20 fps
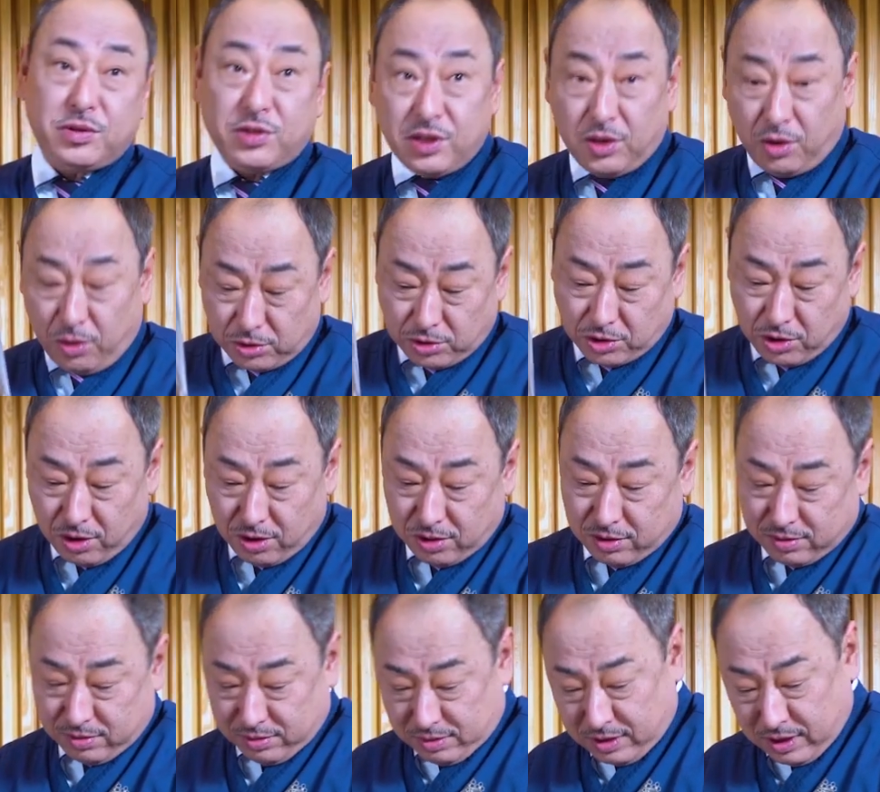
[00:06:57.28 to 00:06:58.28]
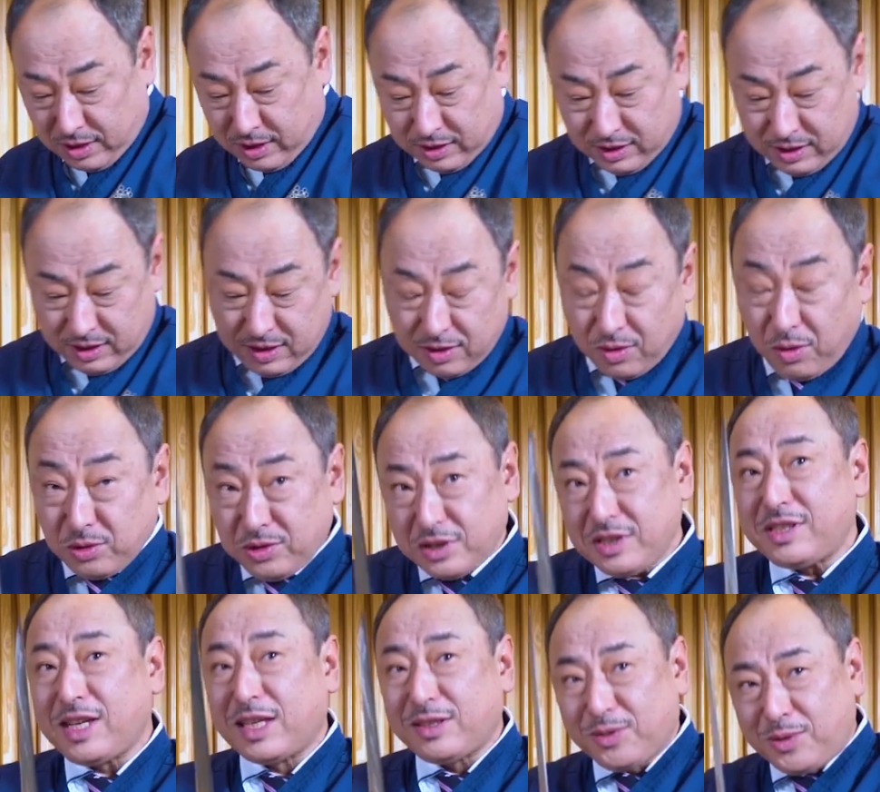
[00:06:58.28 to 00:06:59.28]
Займемся вторым филе.
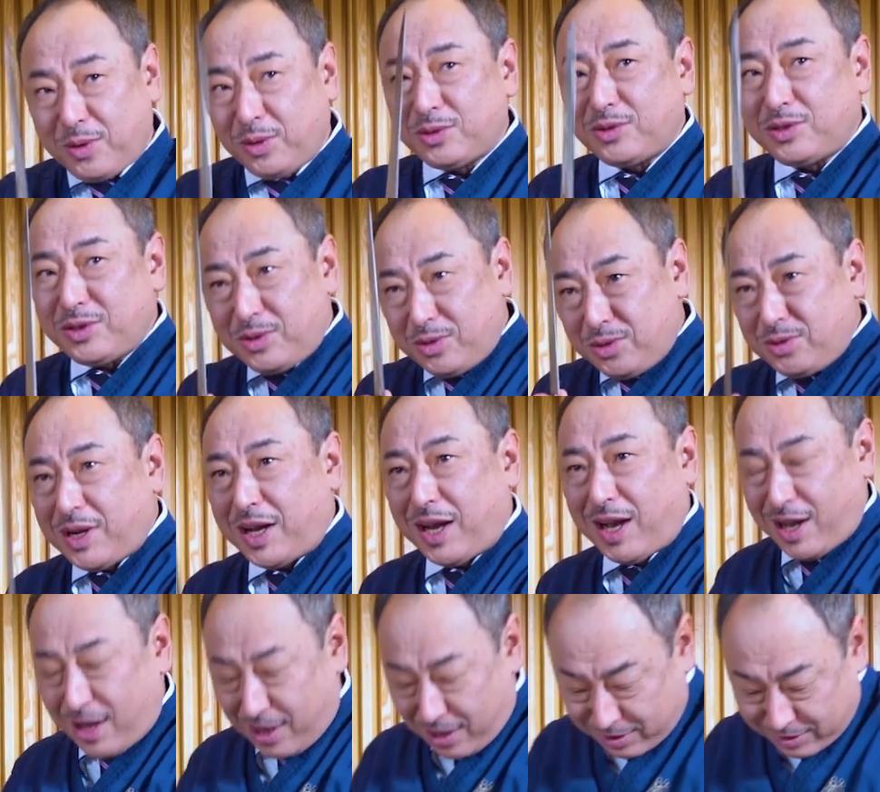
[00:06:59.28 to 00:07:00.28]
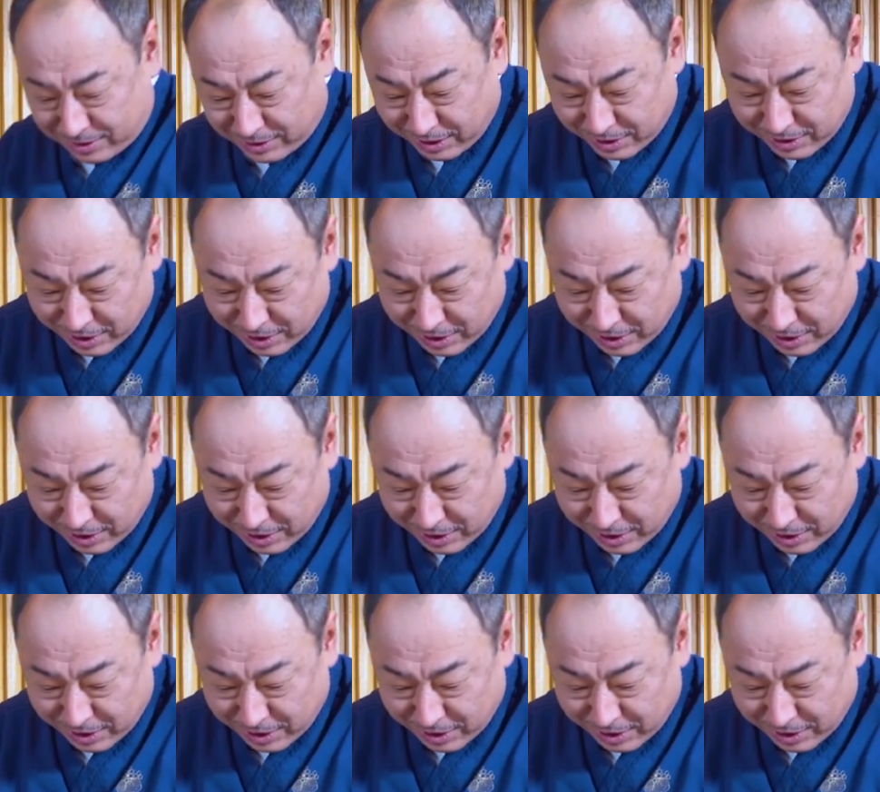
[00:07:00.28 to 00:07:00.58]
Берите ну тот нож,